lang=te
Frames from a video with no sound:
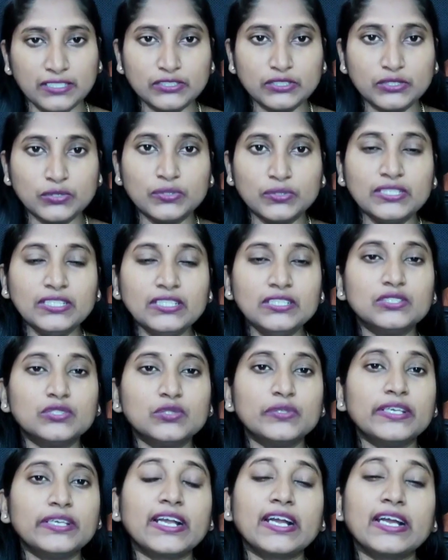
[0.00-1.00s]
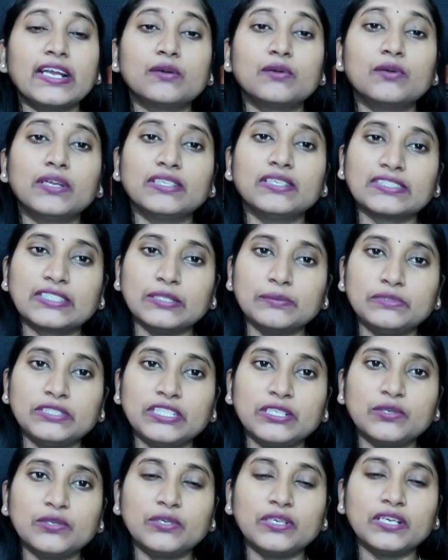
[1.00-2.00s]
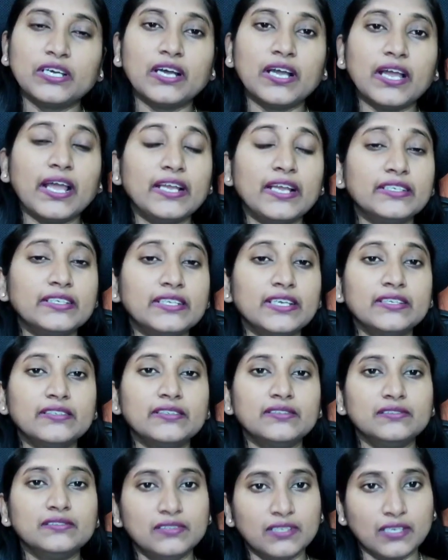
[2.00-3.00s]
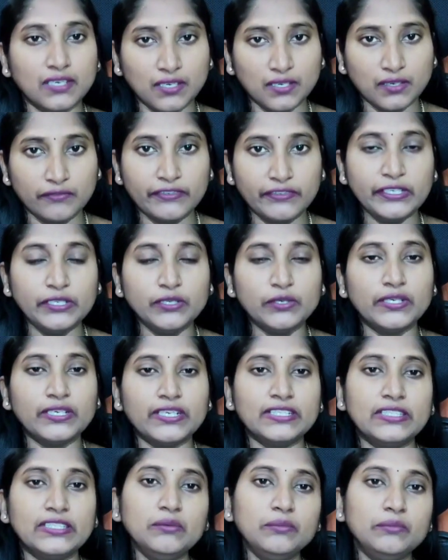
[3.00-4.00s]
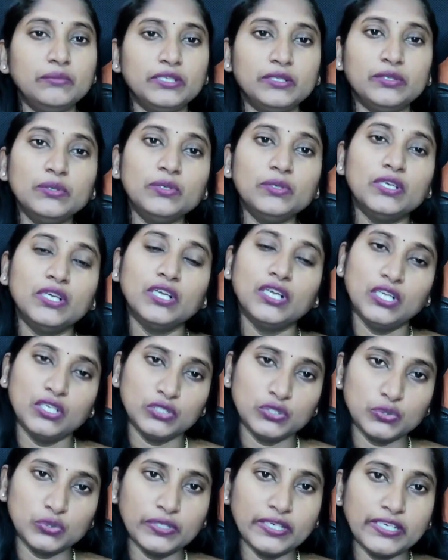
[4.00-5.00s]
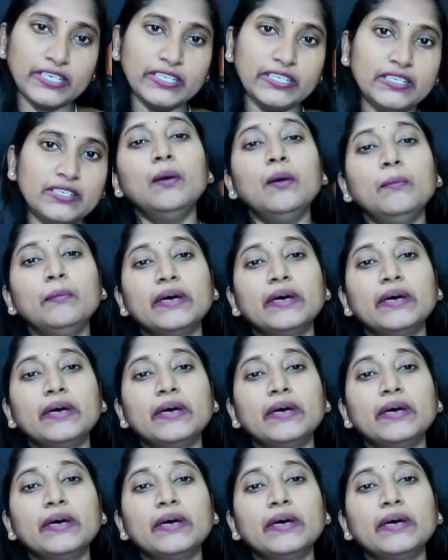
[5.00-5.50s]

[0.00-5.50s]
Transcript: తెలుస్తుంది సో ఎక్కడ కూడా స్కిప్ చేయకుండా ఎంటైర్ వీడియో అనేది మీరు చూడండి